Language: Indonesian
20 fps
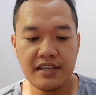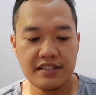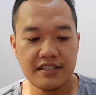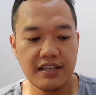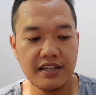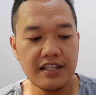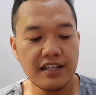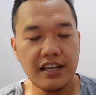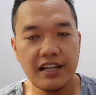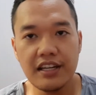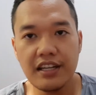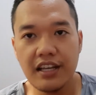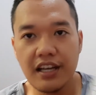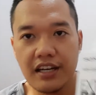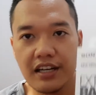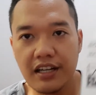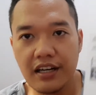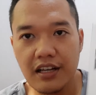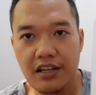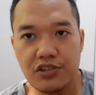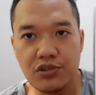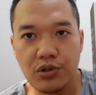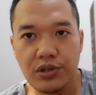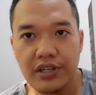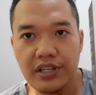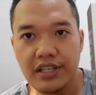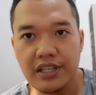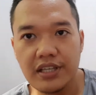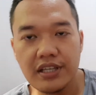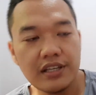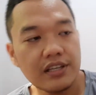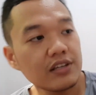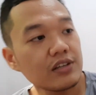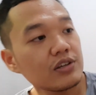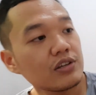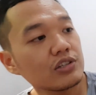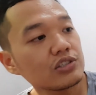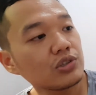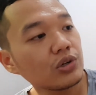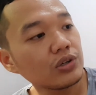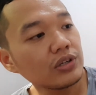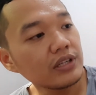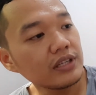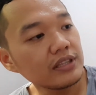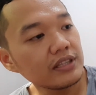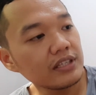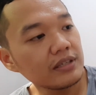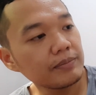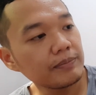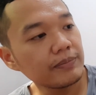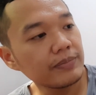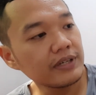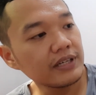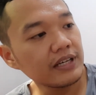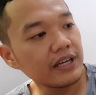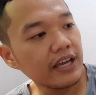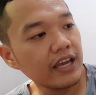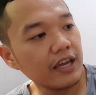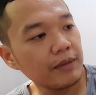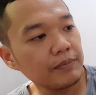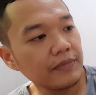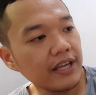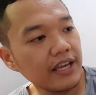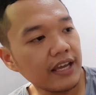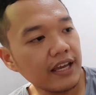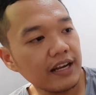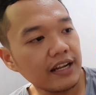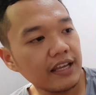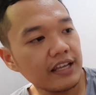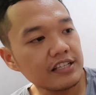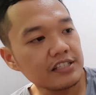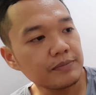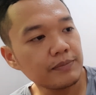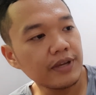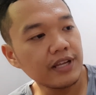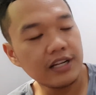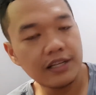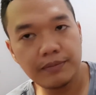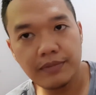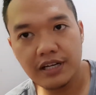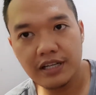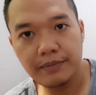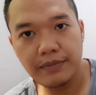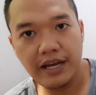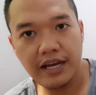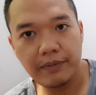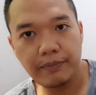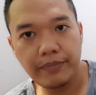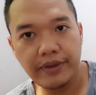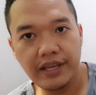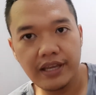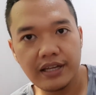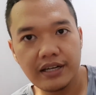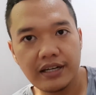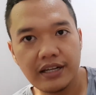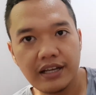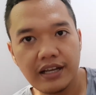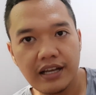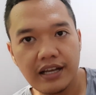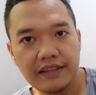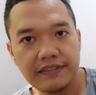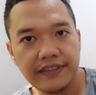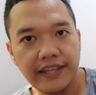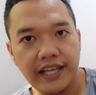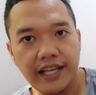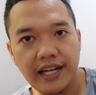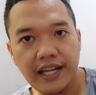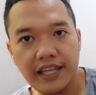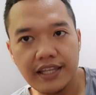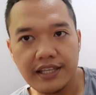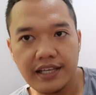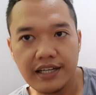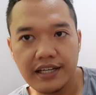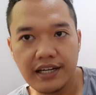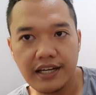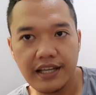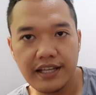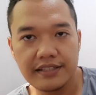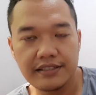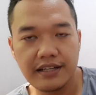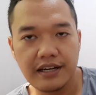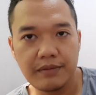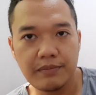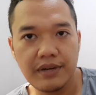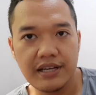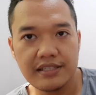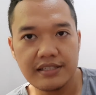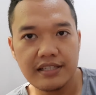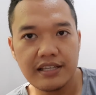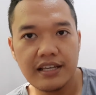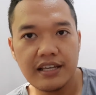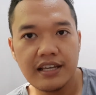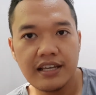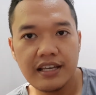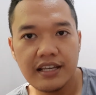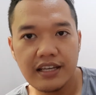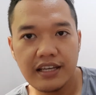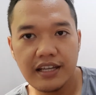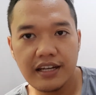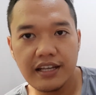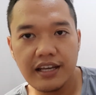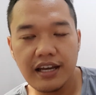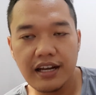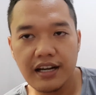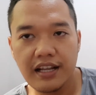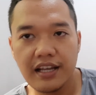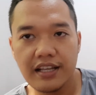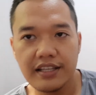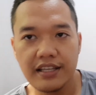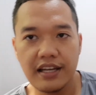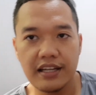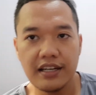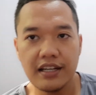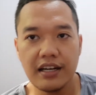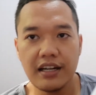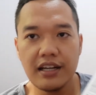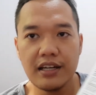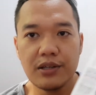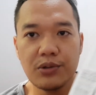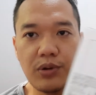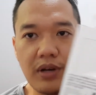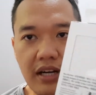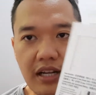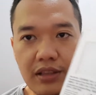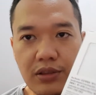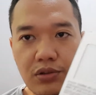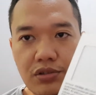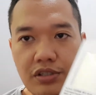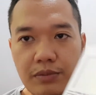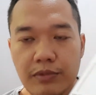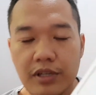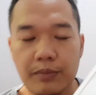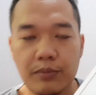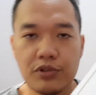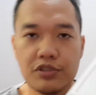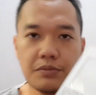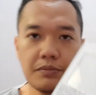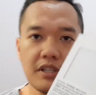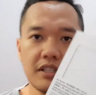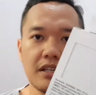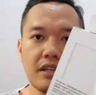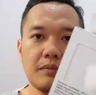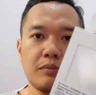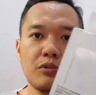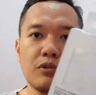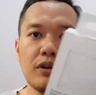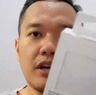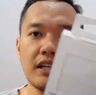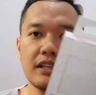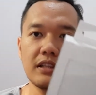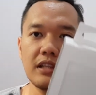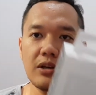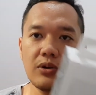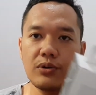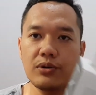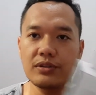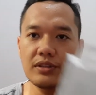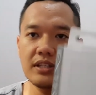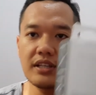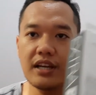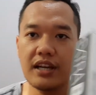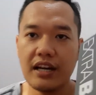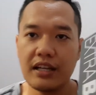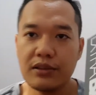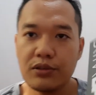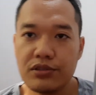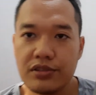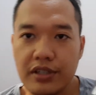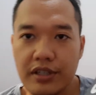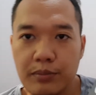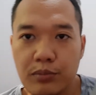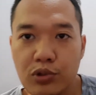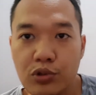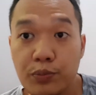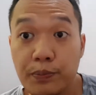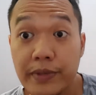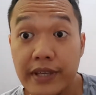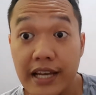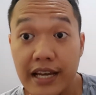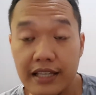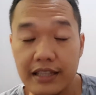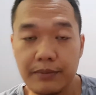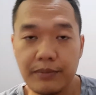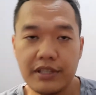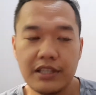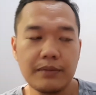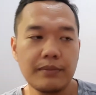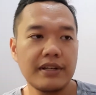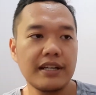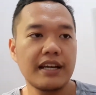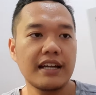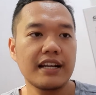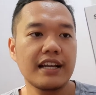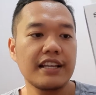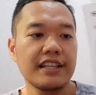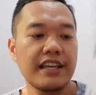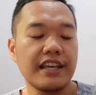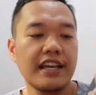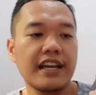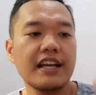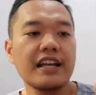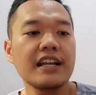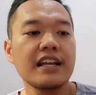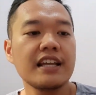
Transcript: Jadi ini adalah Sony, Sony tipe MDR SB55AP dengan tagline-nya adalah Extra Bass. Ini harganya adalah 299.000 atau 300.000 rupiah teman-teman harganya ya.